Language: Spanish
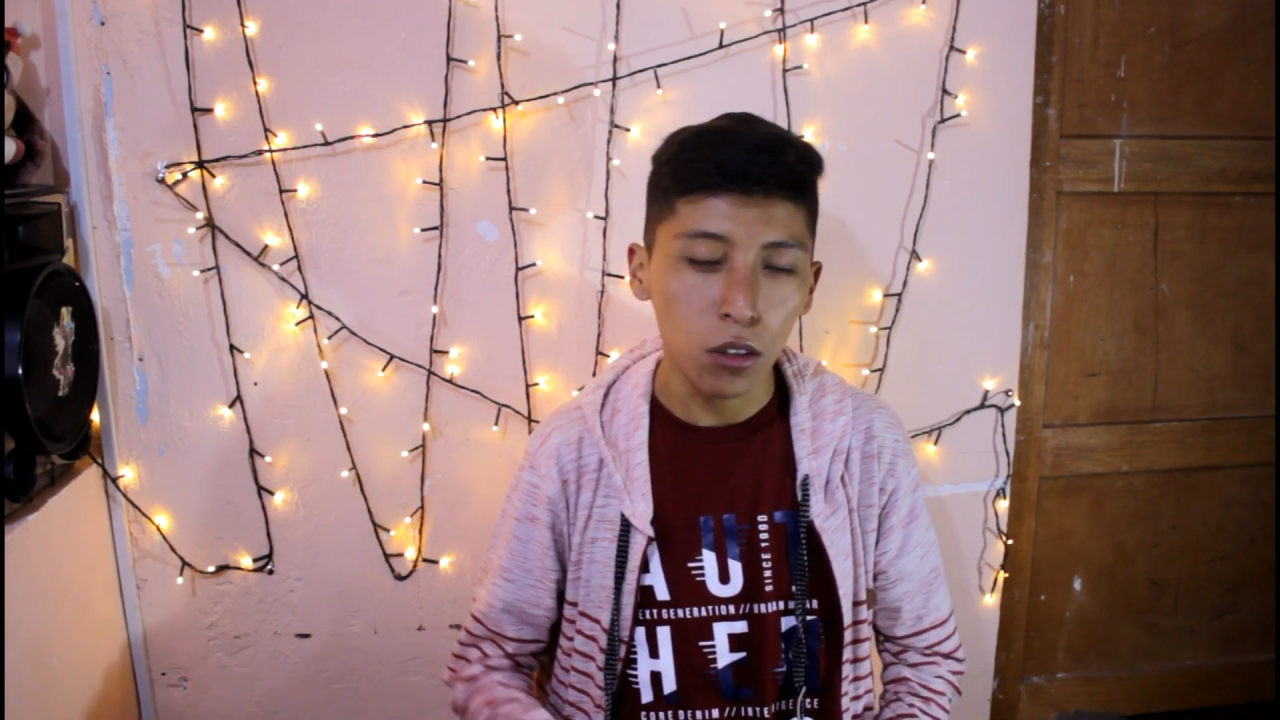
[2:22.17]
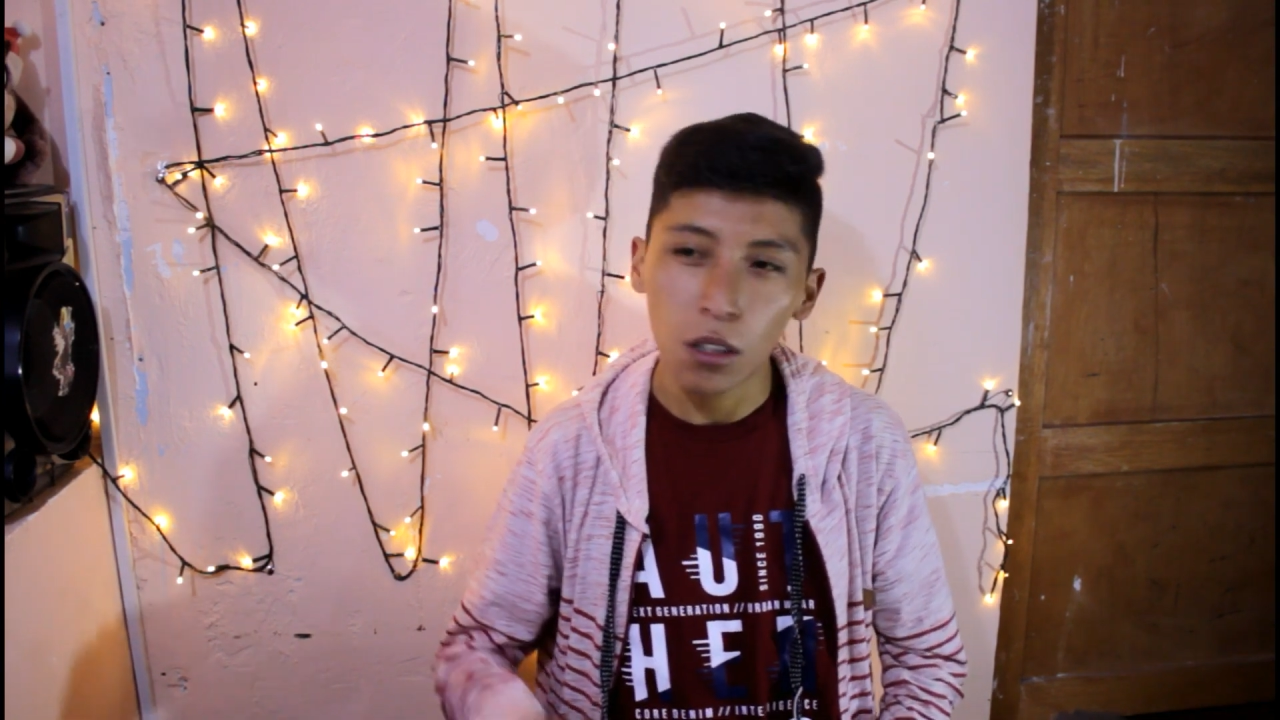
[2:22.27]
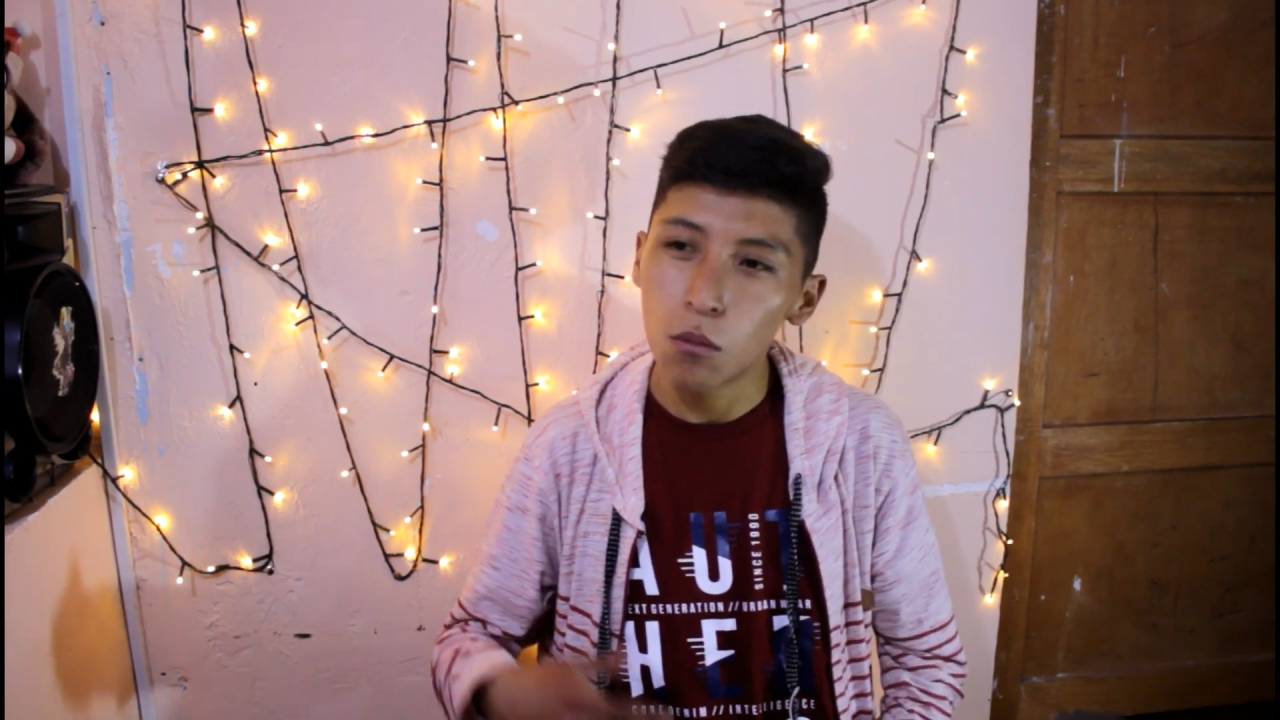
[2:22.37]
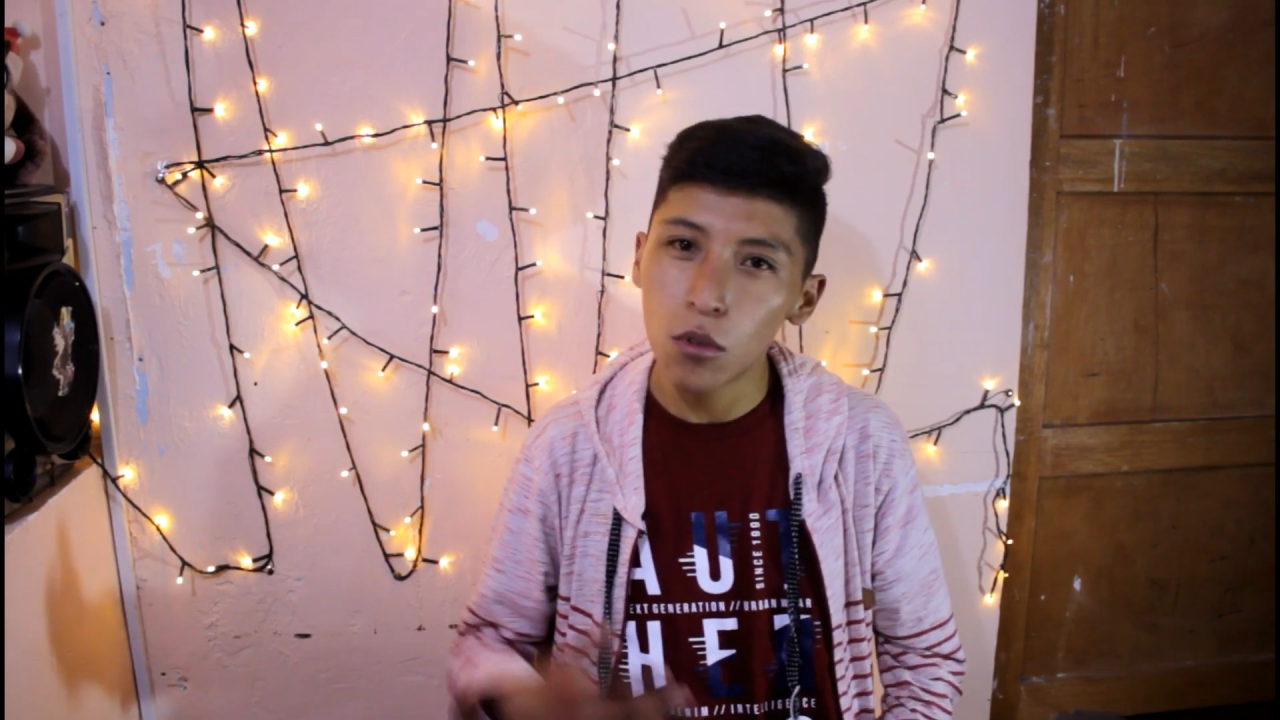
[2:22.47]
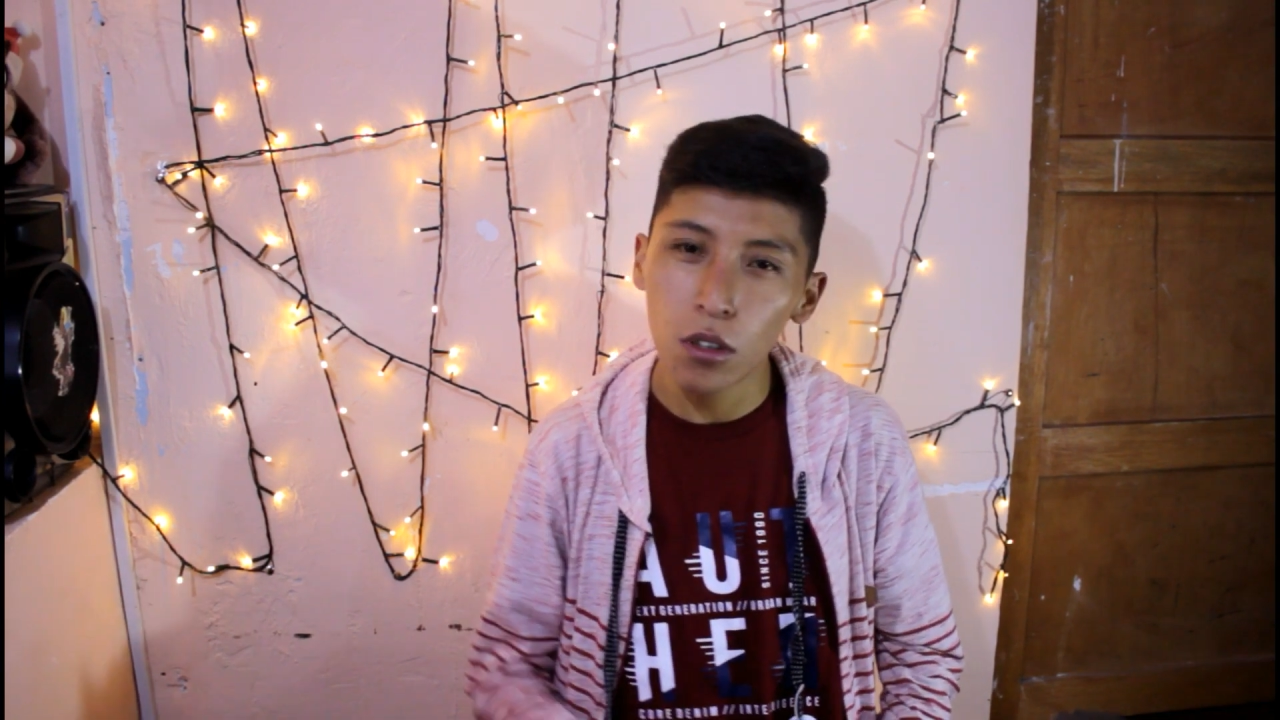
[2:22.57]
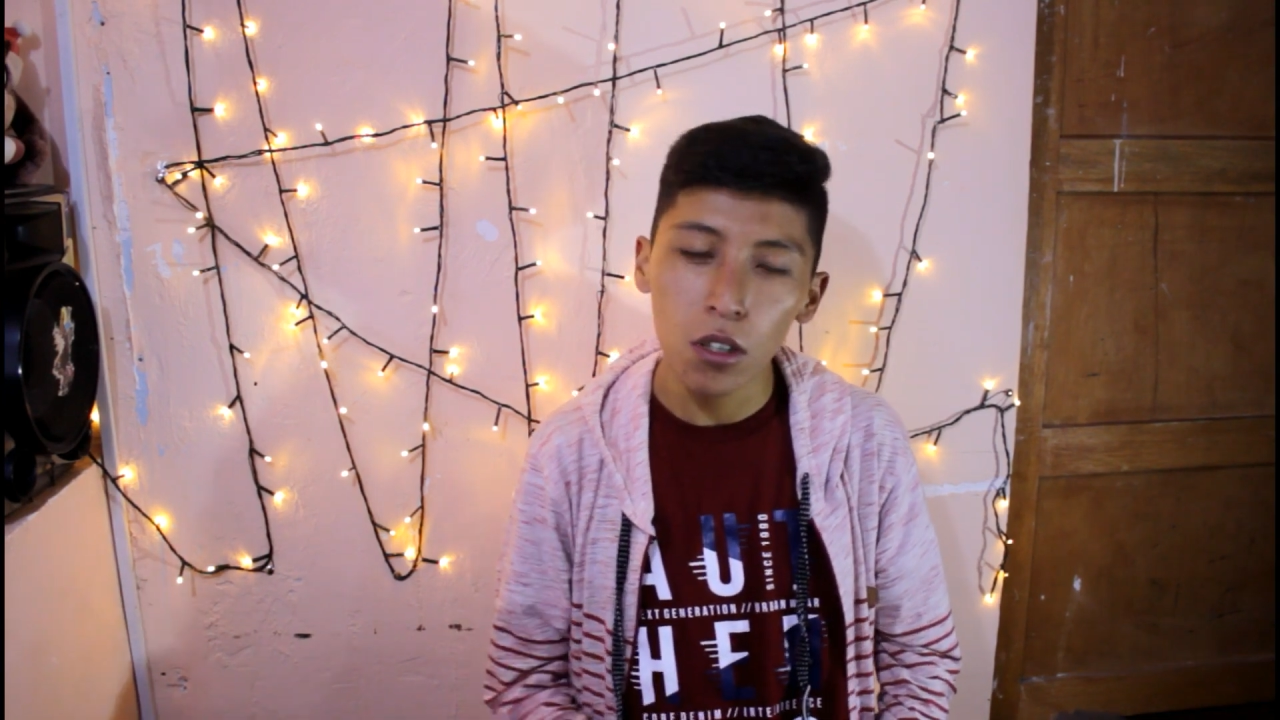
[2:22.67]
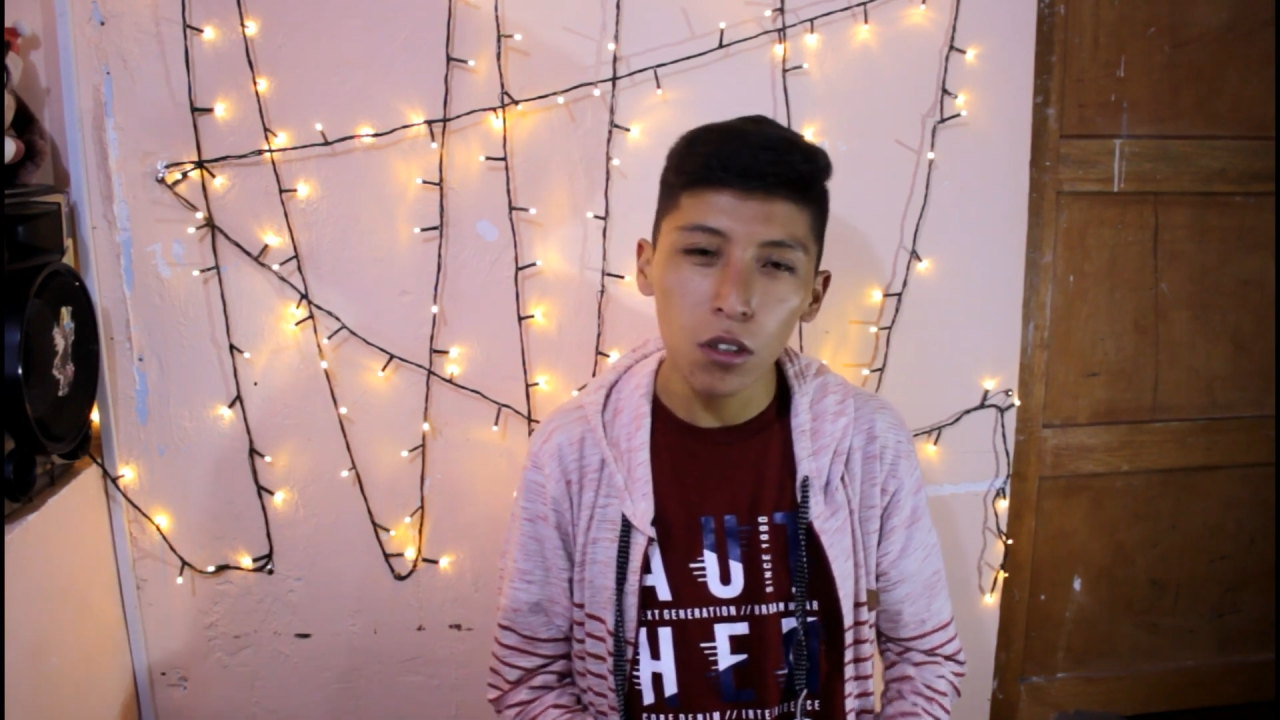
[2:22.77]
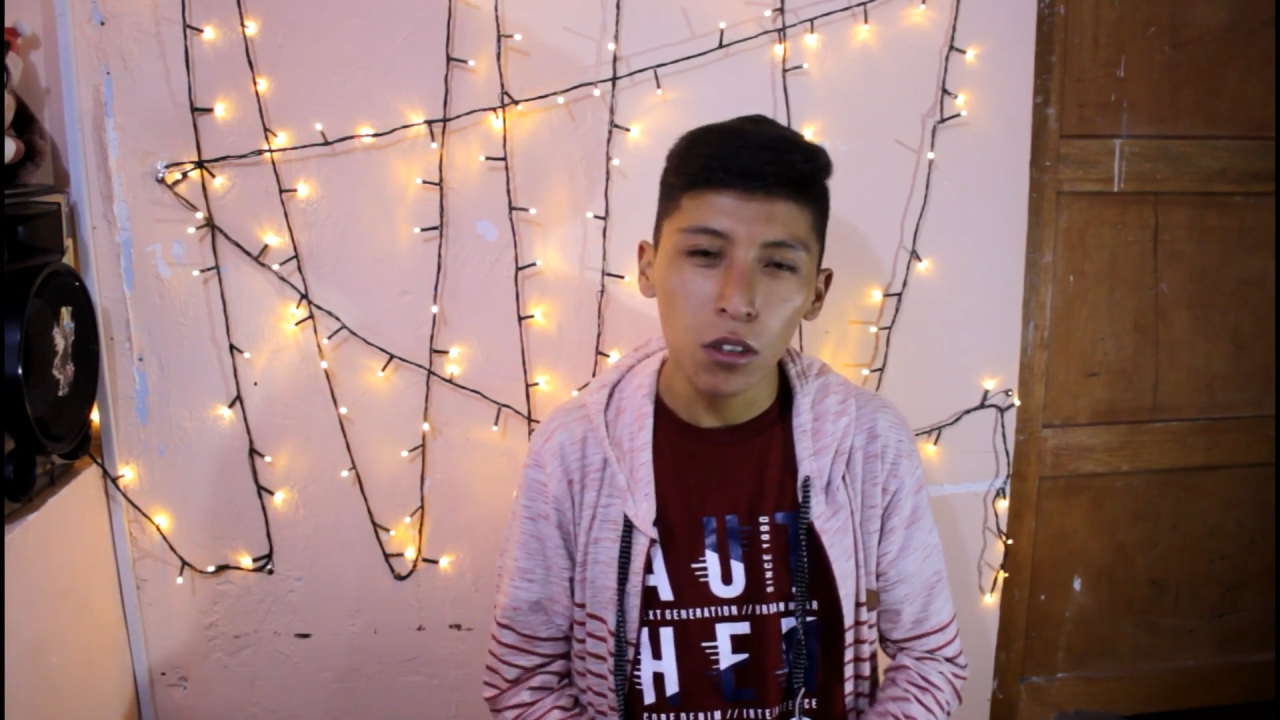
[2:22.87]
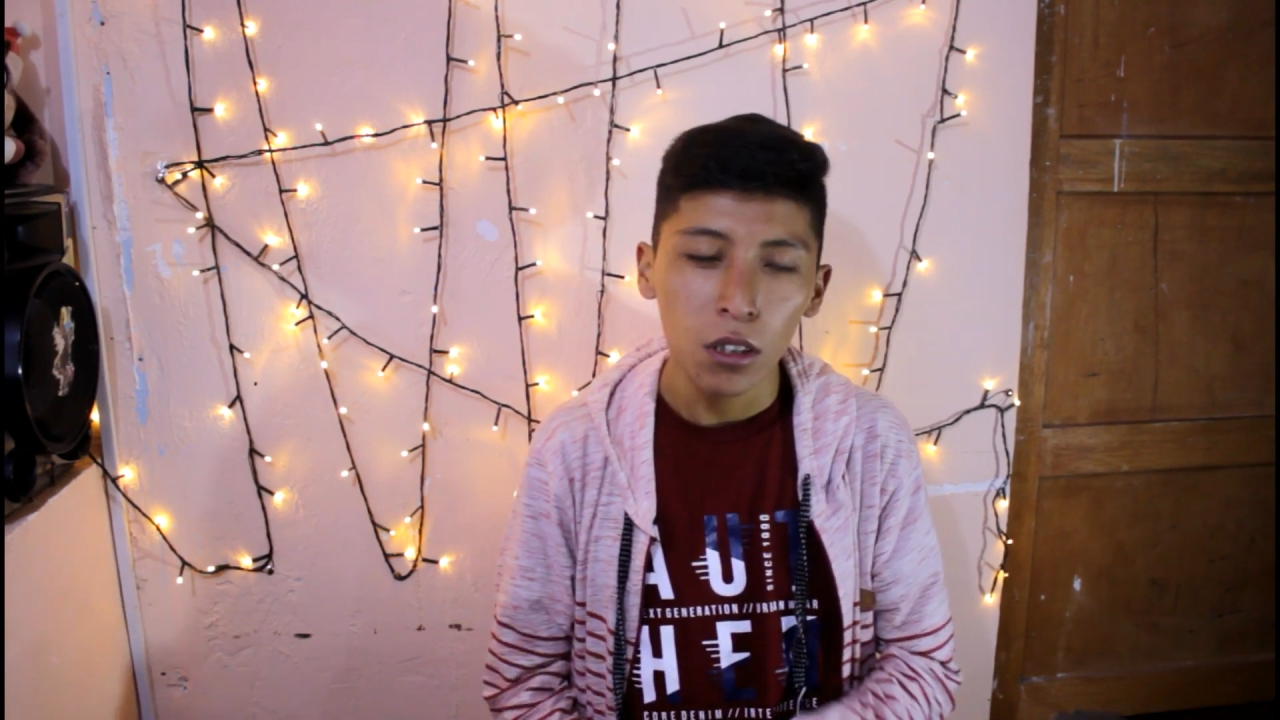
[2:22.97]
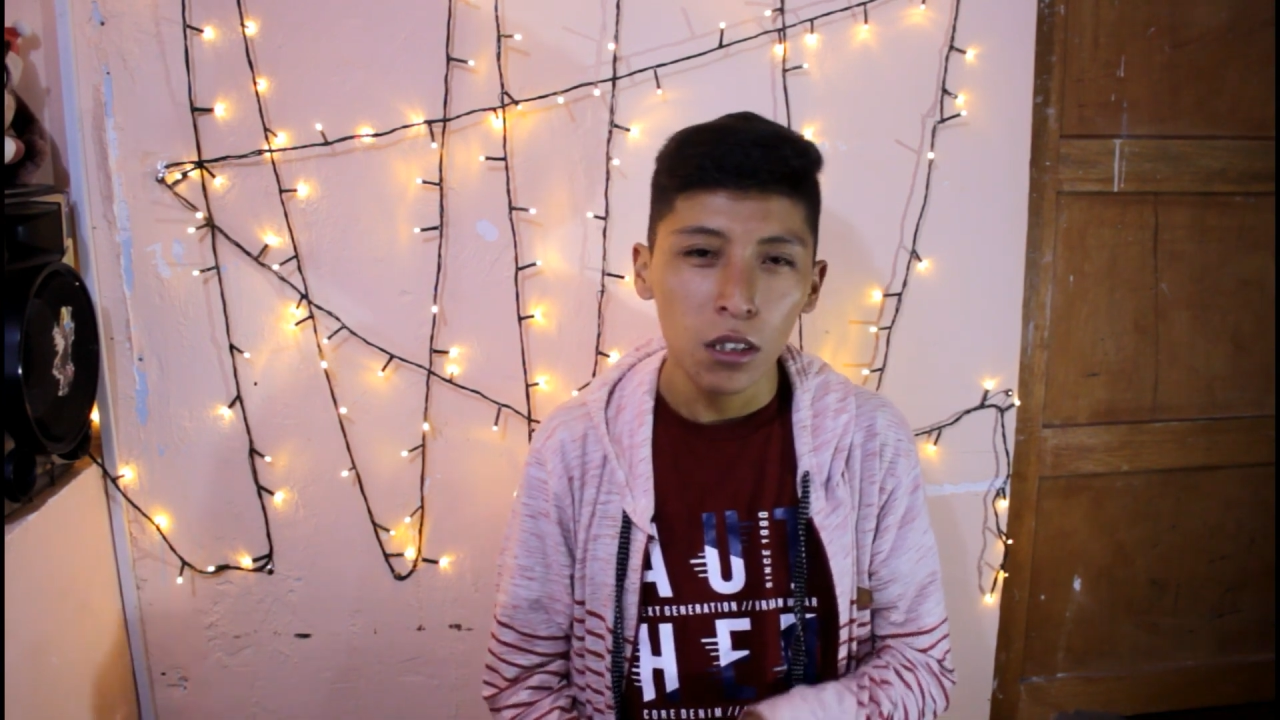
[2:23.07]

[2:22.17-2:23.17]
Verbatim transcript: o sea, muy niño,